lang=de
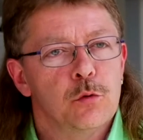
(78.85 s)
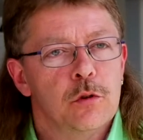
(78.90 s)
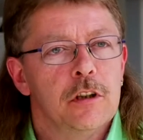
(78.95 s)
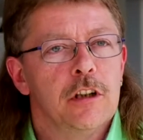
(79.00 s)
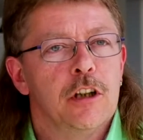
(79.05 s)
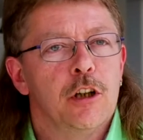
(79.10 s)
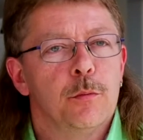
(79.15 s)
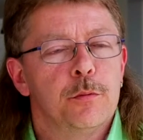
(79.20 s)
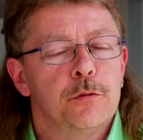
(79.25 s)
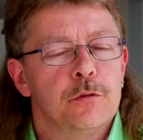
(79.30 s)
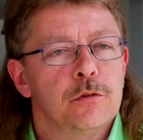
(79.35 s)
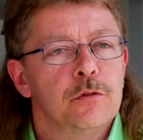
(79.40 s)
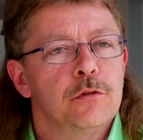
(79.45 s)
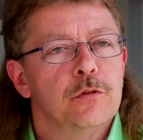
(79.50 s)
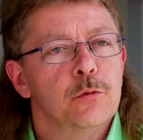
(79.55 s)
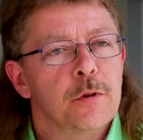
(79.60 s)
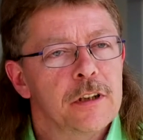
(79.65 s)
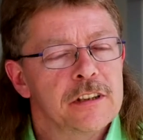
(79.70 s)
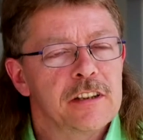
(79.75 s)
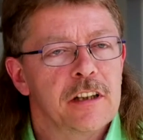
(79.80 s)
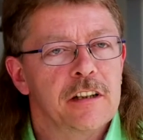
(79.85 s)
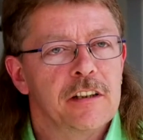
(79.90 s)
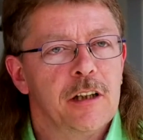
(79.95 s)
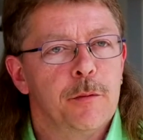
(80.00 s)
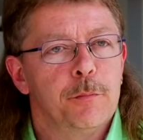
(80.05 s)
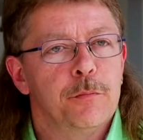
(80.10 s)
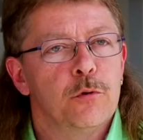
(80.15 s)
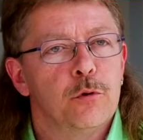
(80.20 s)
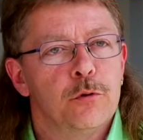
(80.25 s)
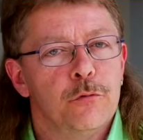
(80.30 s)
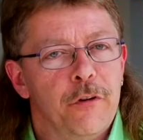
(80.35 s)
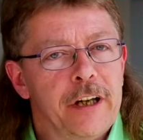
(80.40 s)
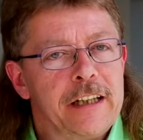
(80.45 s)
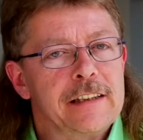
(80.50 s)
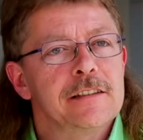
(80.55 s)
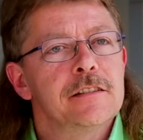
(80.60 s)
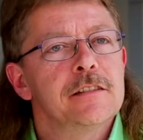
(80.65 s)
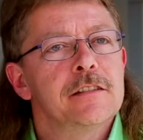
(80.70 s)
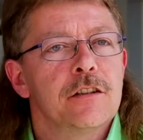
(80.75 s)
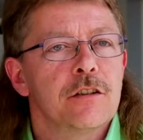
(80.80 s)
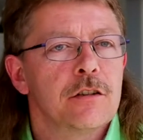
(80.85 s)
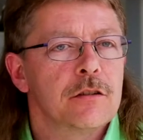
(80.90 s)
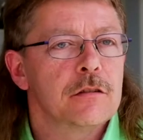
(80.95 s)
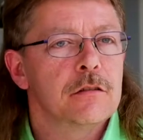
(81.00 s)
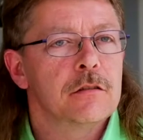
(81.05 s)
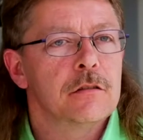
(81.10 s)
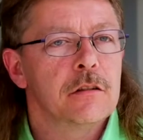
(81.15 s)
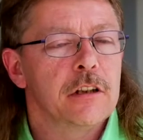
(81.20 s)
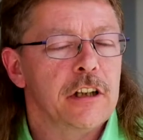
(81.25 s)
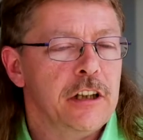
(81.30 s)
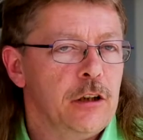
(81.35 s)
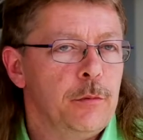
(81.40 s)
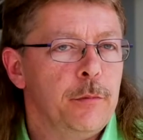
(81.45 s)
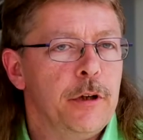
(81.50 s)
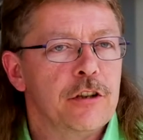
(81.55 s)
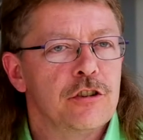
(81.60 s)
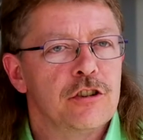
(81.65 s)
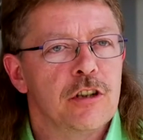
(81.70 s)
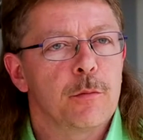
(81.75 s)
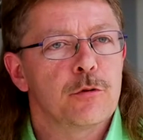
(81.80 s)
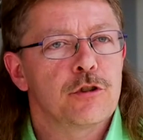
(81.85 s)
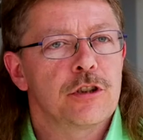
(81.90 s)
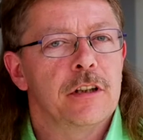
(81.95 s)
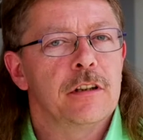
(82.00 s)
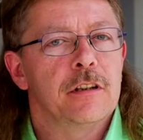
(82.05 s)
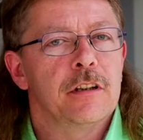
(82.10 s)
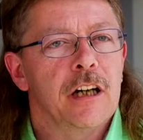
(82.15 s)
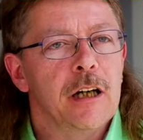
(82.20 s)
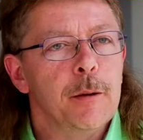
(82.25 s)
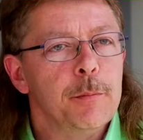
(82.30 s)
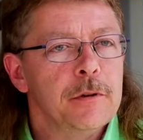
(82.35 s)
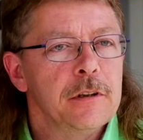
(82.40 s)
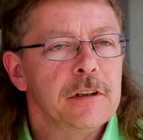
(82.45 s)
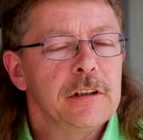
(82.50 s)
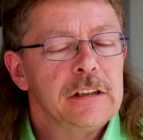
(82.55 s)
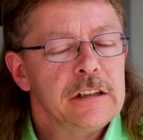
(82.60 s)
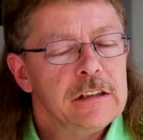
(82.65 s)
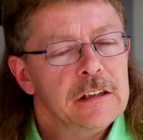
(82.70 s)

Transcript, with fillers: Urlaub und Überzeit ab und wechseln sich in regelmäßigen Abständen ab.